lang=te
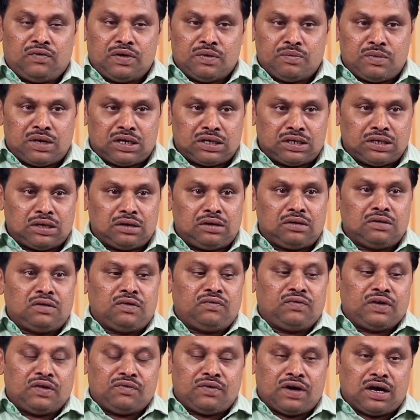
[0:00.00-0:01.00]
విమర్శలు
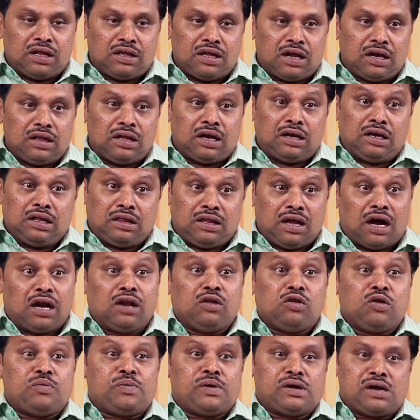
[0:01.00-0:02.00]
వివాదాలు దాటి
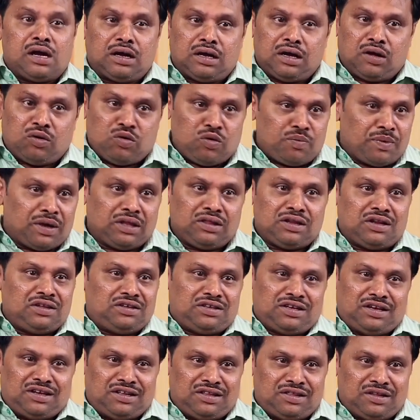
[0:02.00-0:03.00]
దాడి రూపకంగా
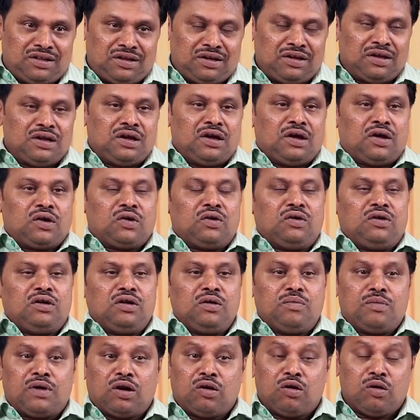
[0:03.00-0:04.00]
రూపాంతరం చెల్లింది
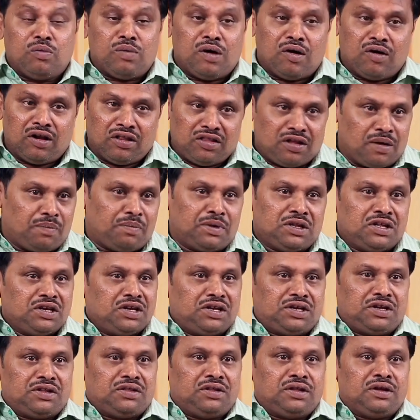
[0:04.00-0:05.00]
రెండు మనోభావాలను
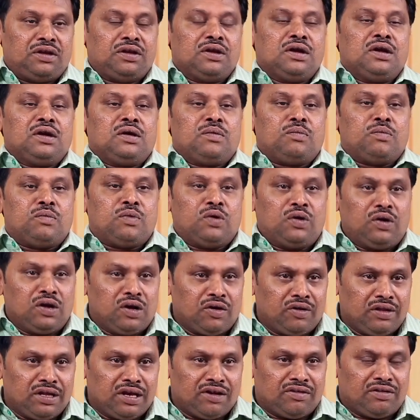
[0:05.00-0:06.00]
దెబ్బతీసింది
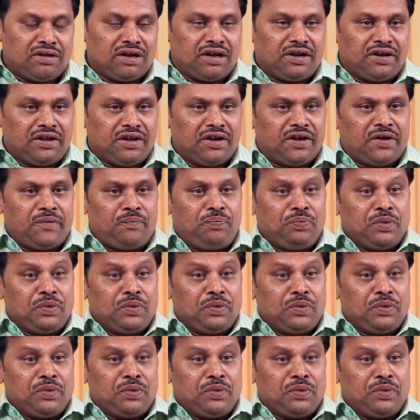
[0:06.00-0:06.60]
మూడవది ఏంటంటే